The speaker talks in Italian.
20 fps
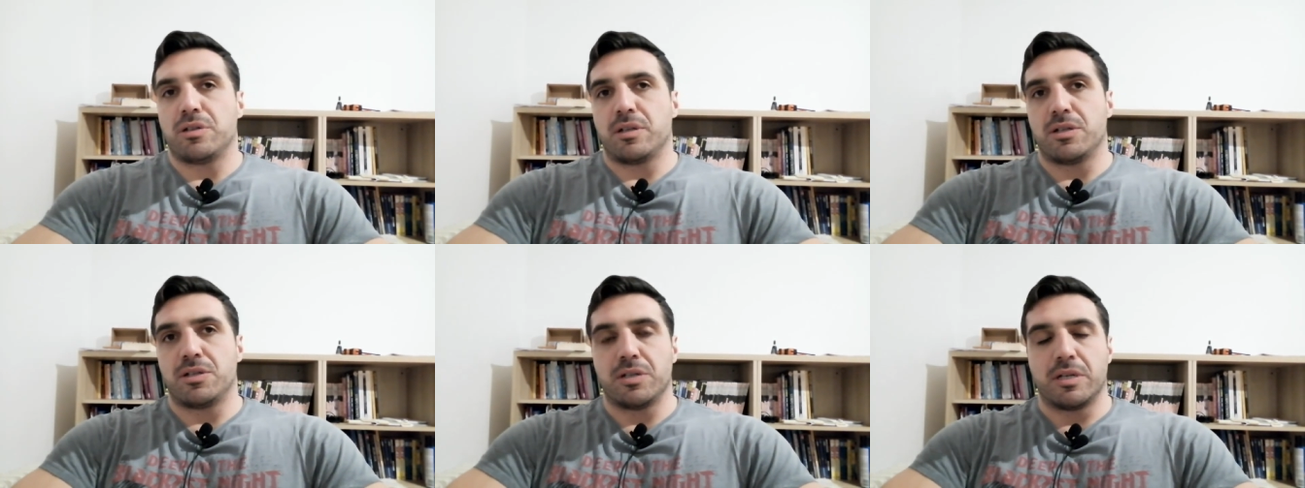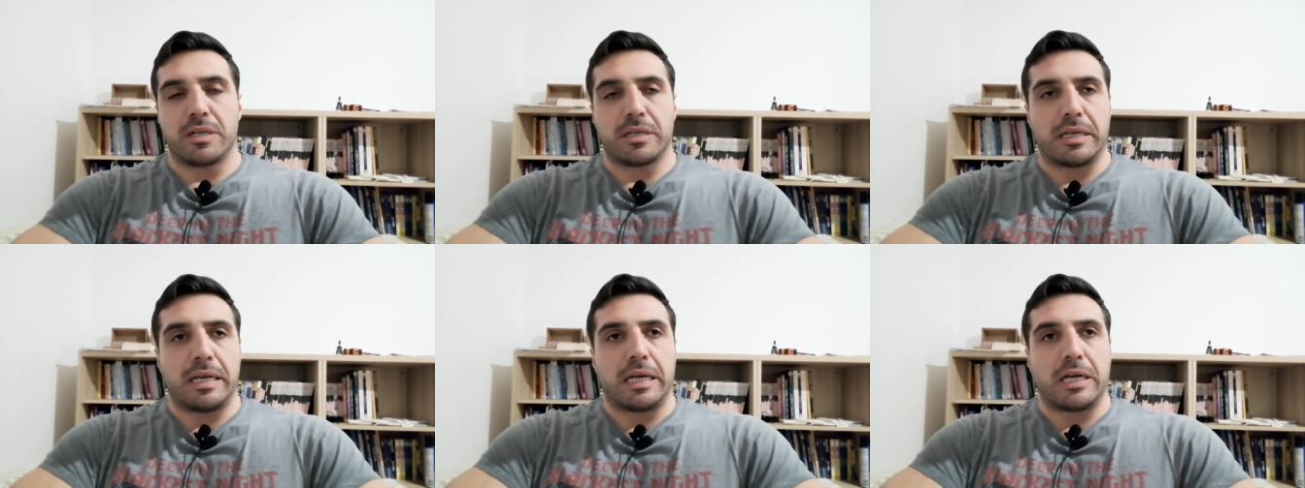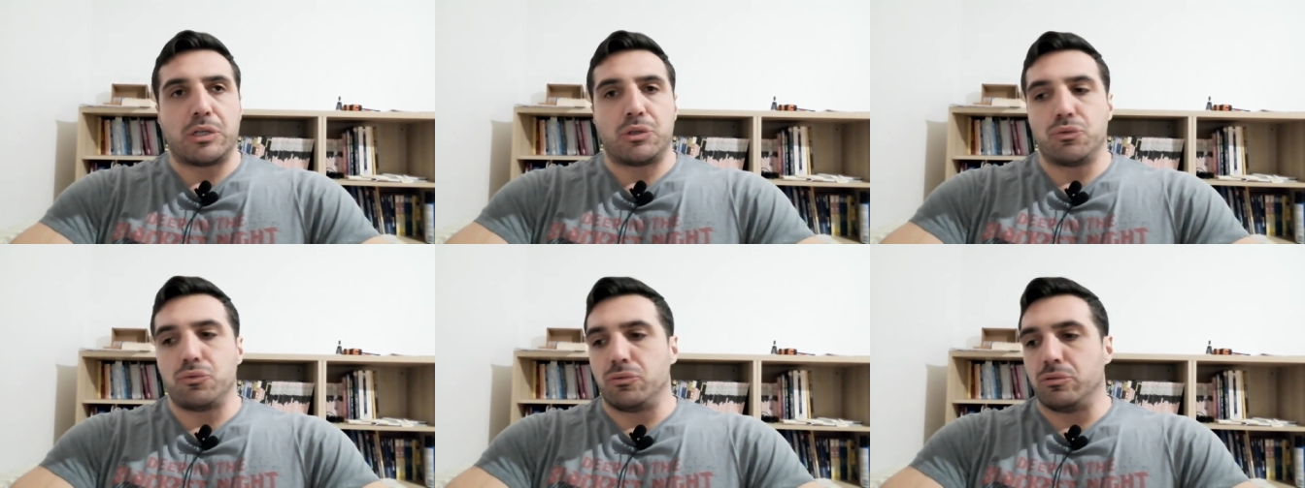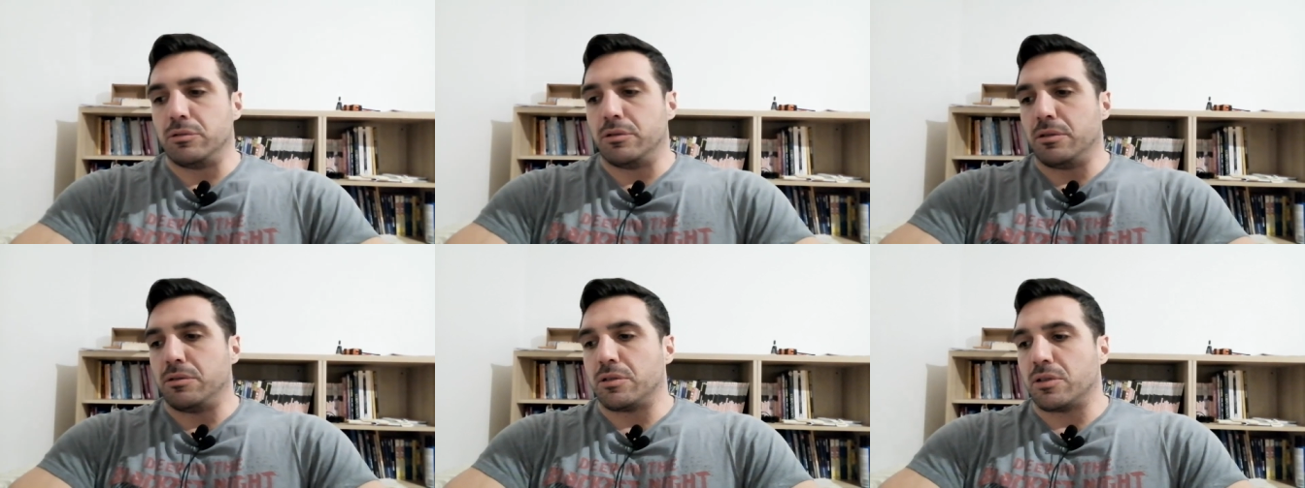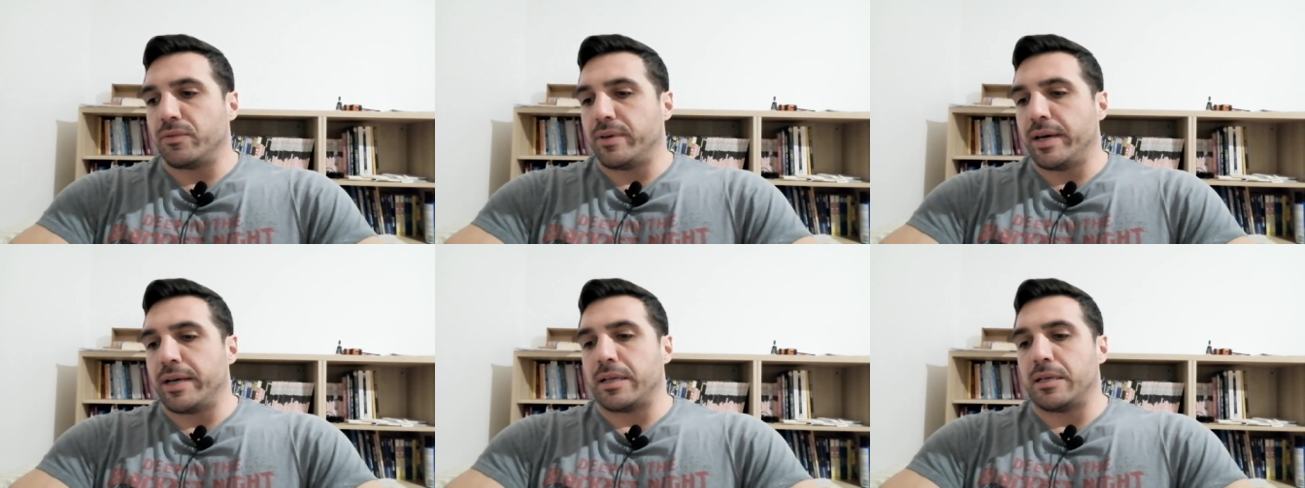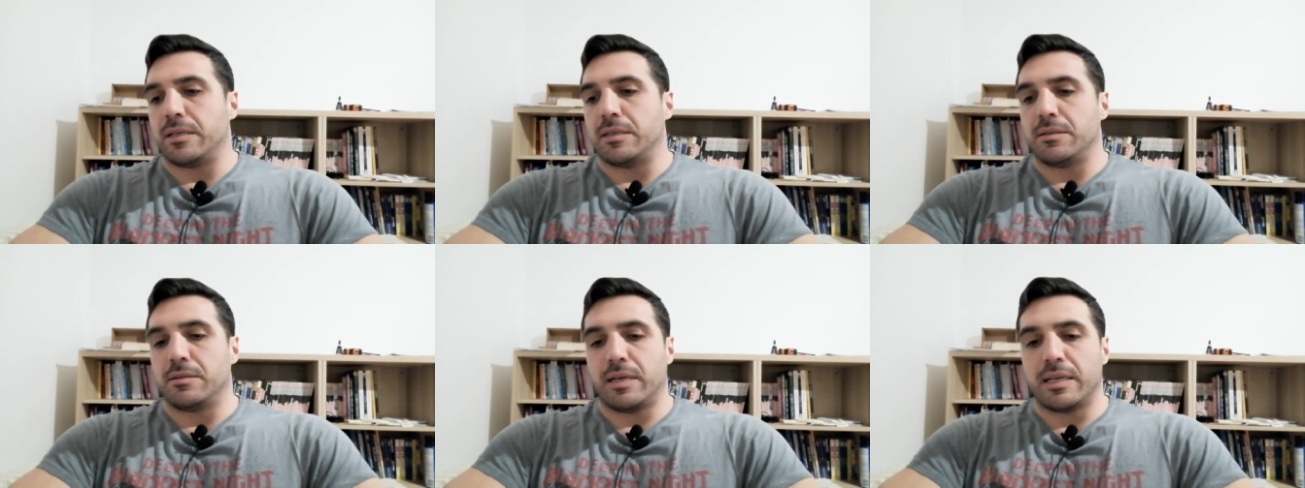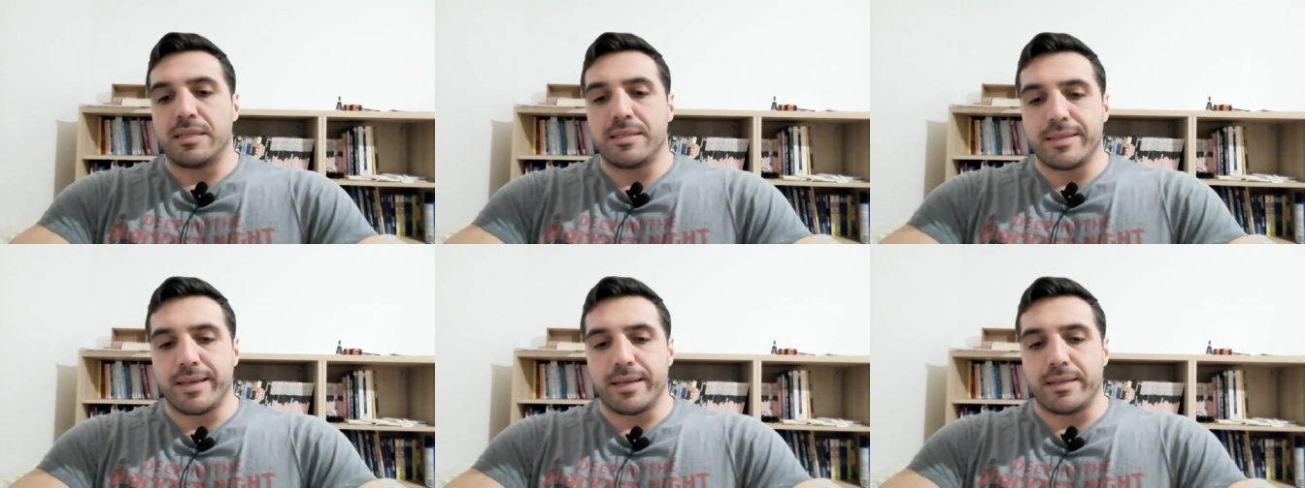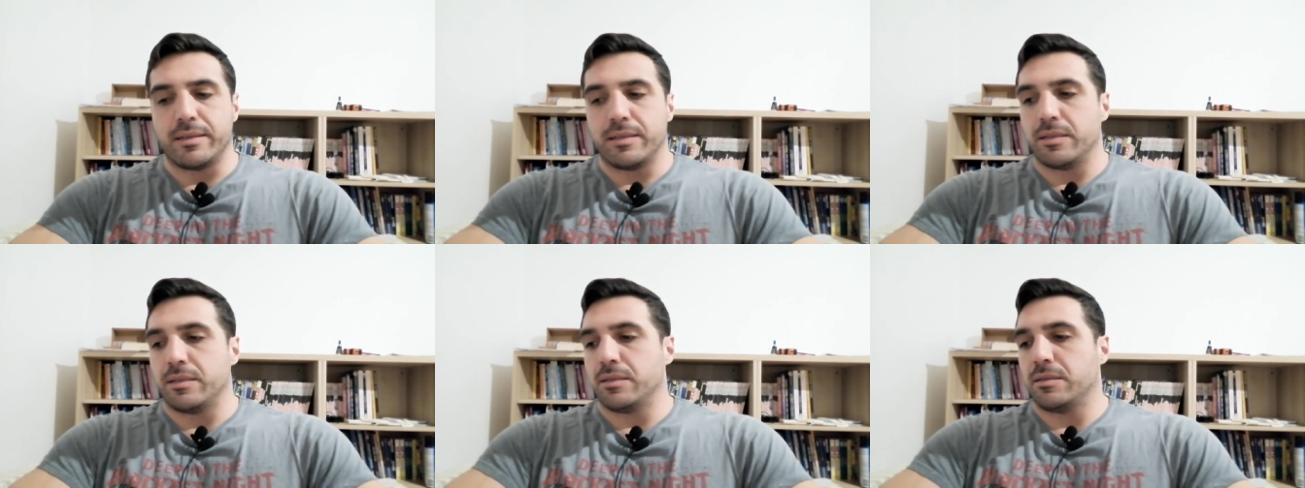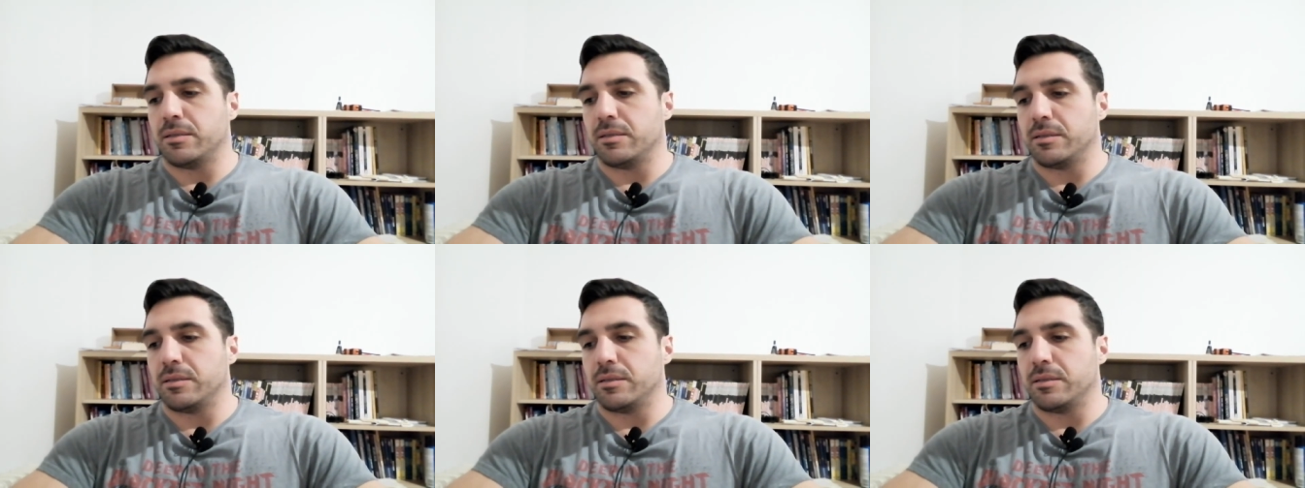ricerca anche su Google trovare aziende,